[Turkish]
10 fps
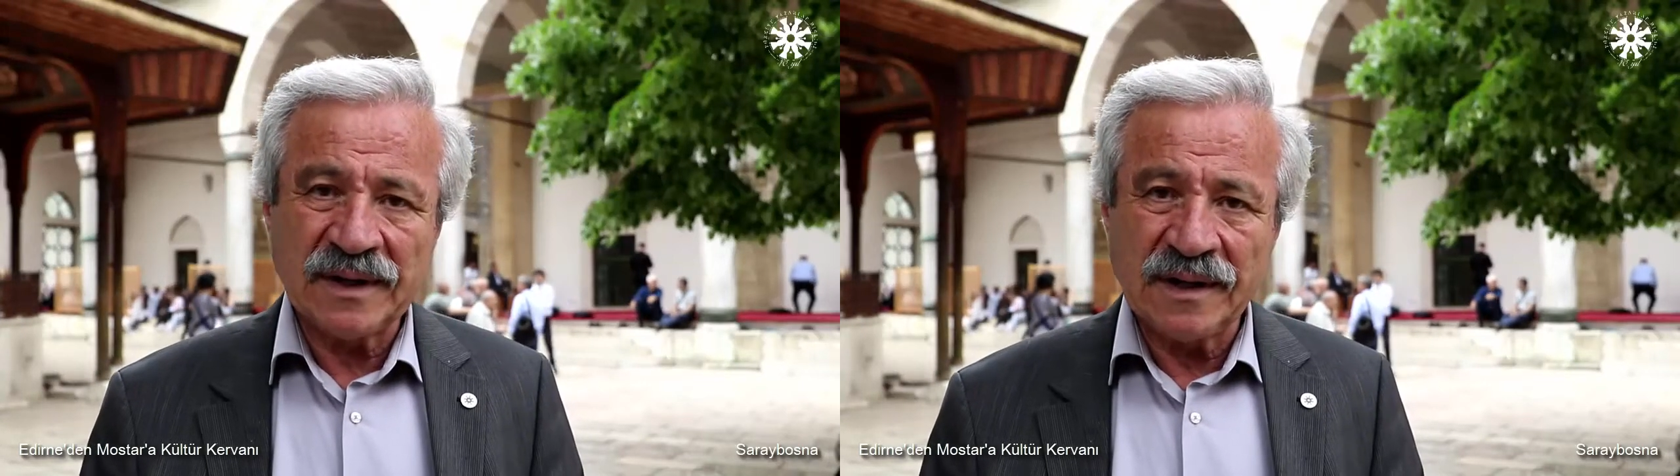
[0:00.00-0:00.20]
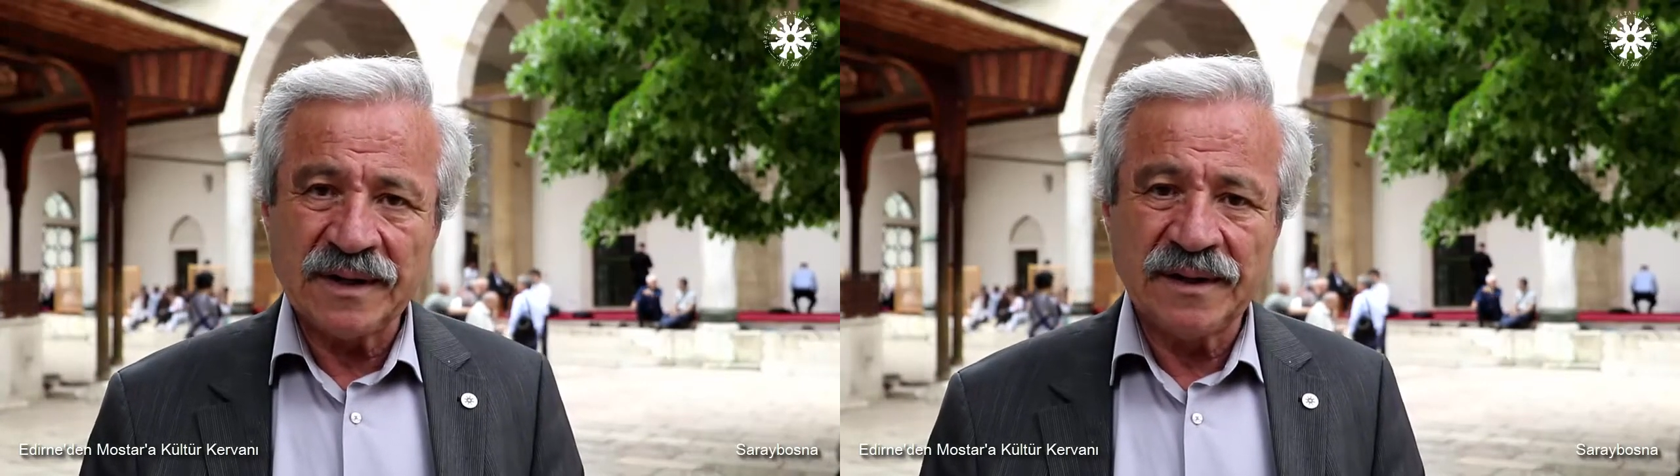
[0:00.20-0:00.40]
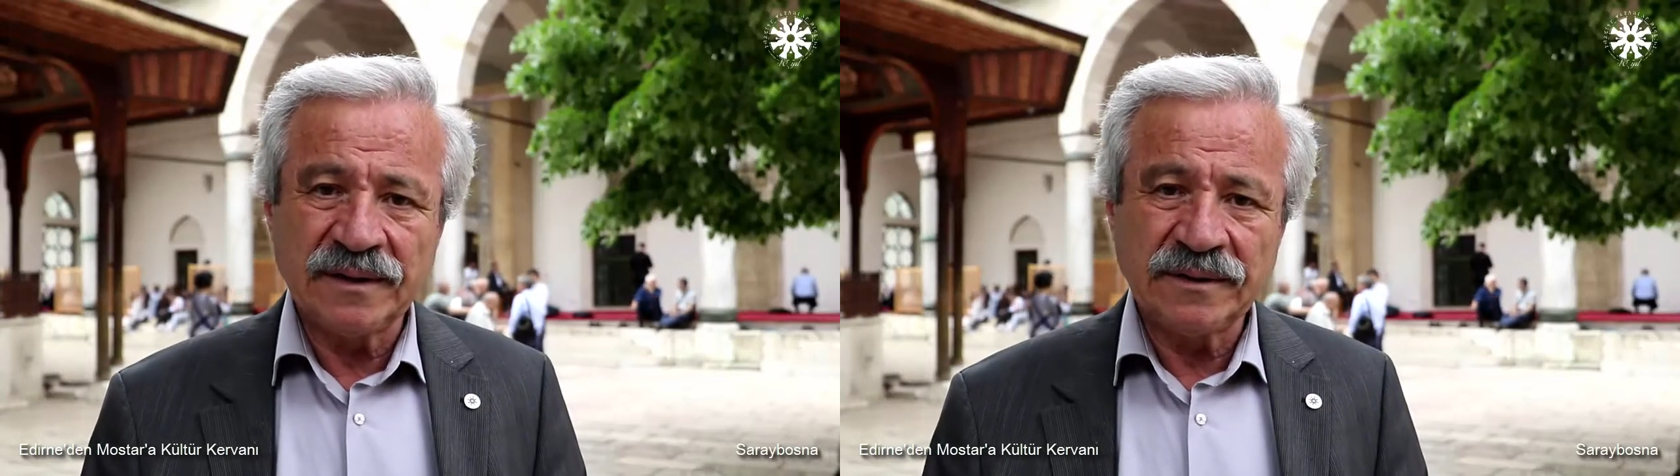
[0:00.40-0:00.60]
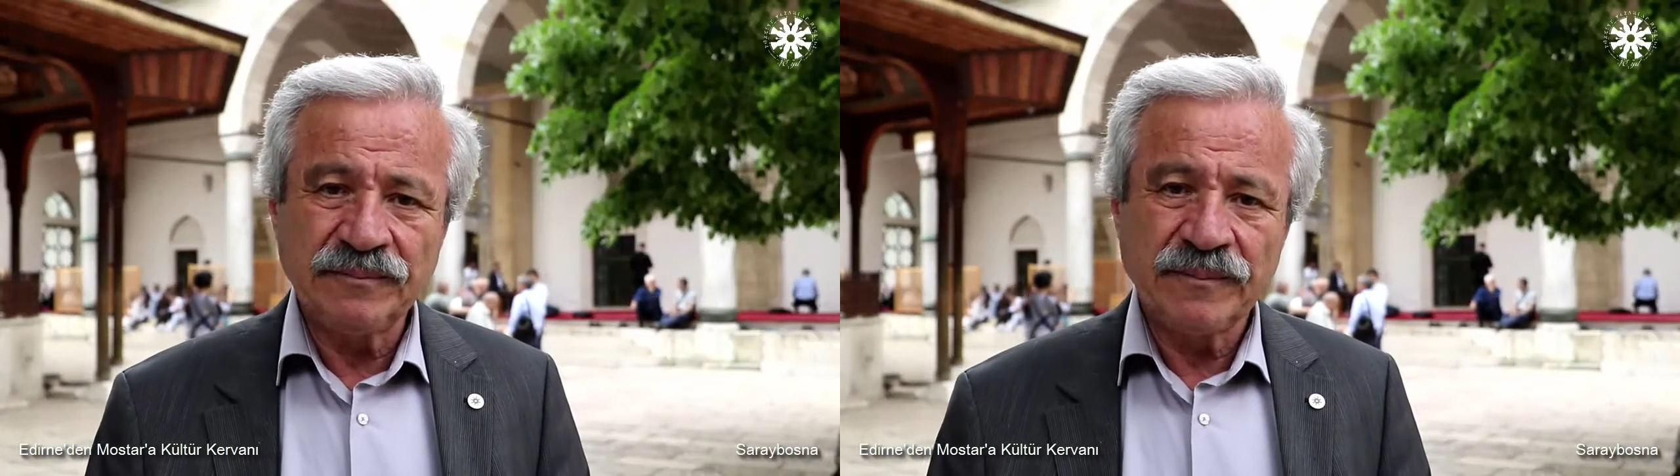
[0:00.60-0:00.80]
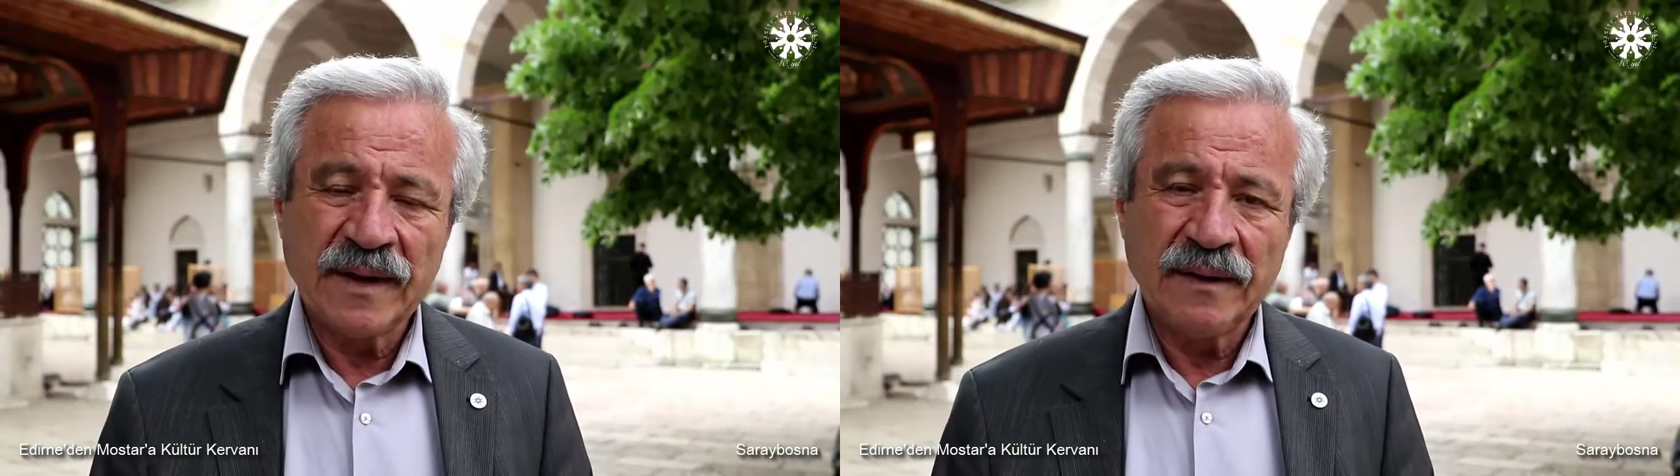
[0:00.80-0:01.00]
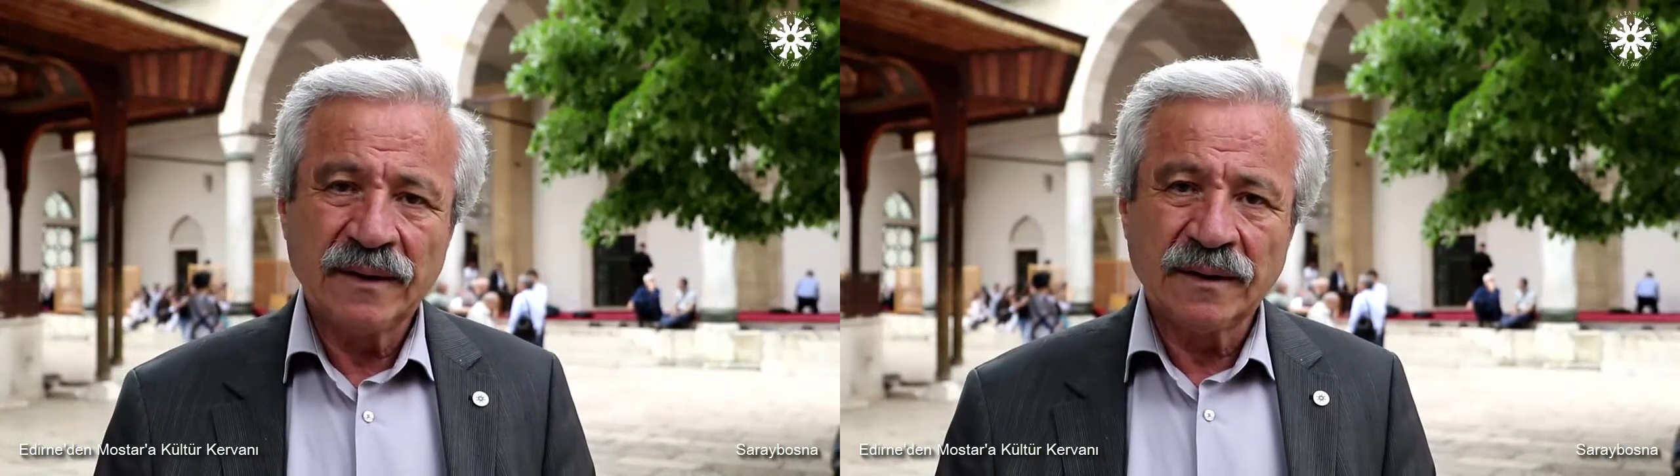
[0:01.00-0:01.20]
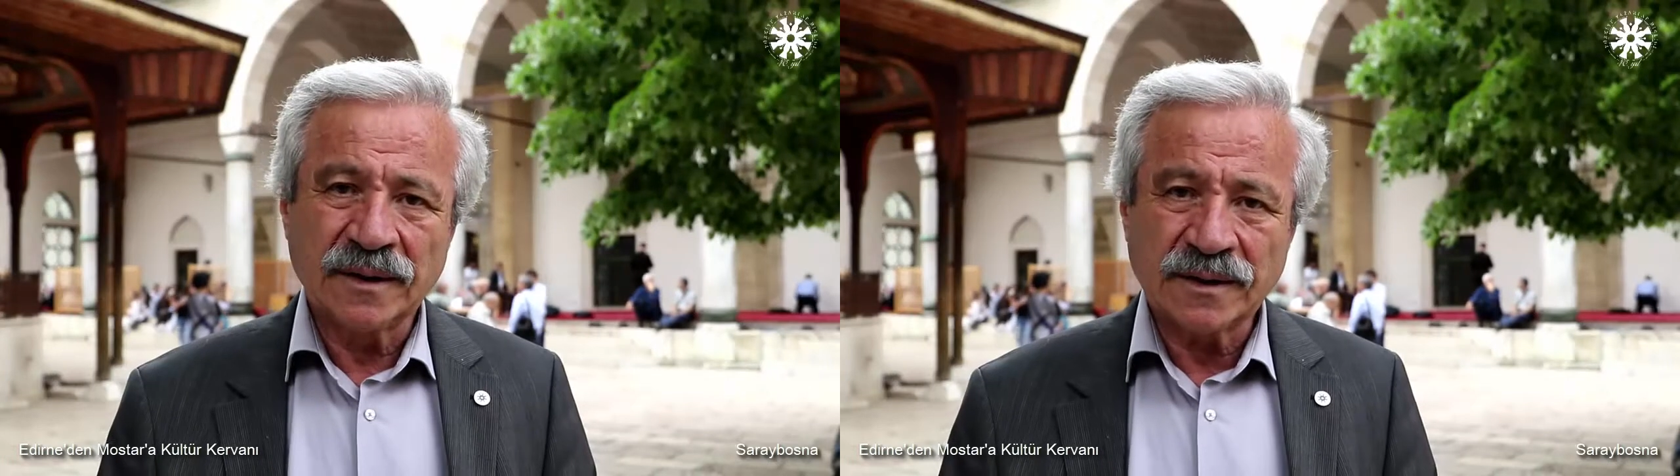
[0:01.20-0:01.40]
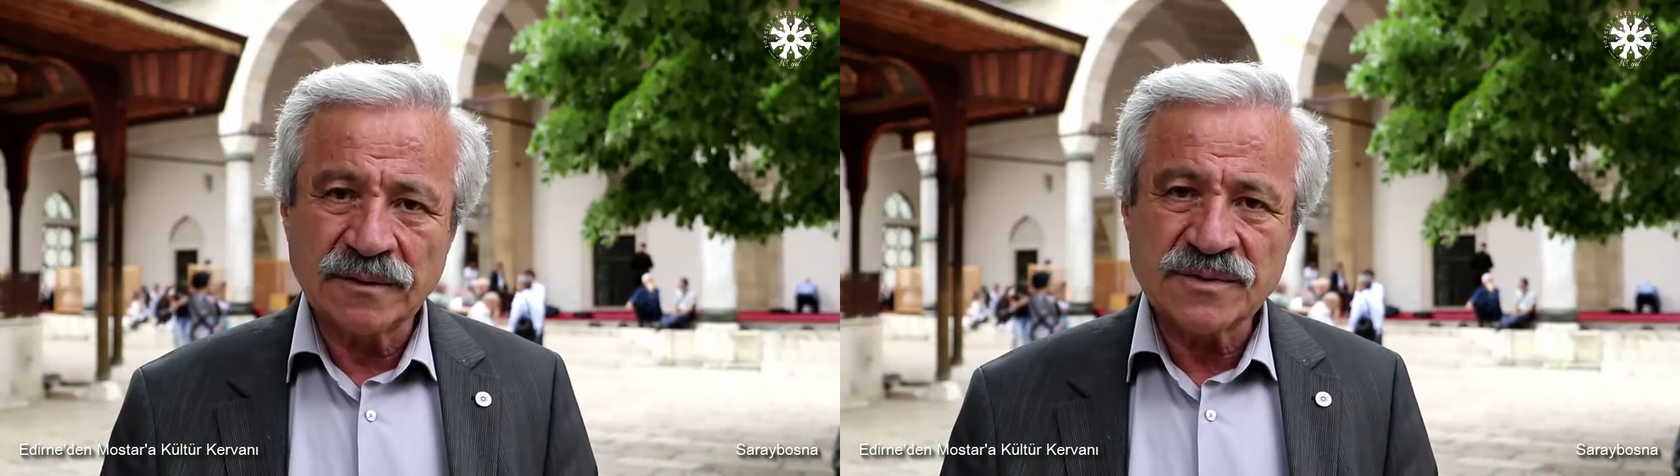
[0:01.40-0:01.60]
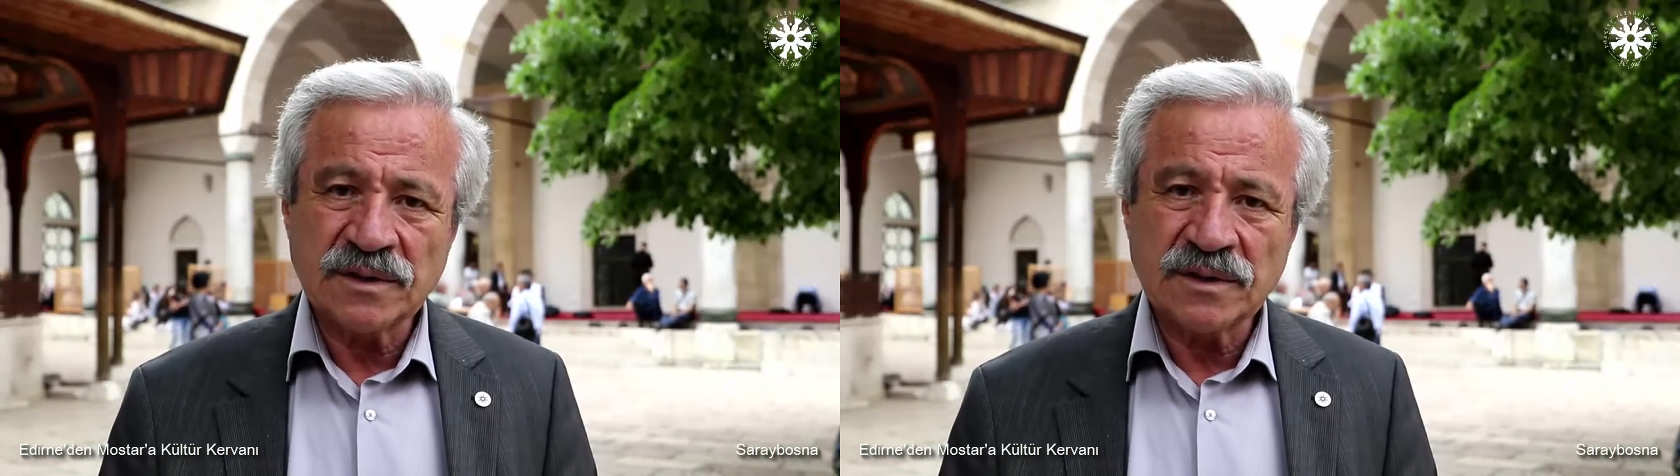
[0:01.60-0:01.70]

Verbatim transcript: Birliği'nin 40.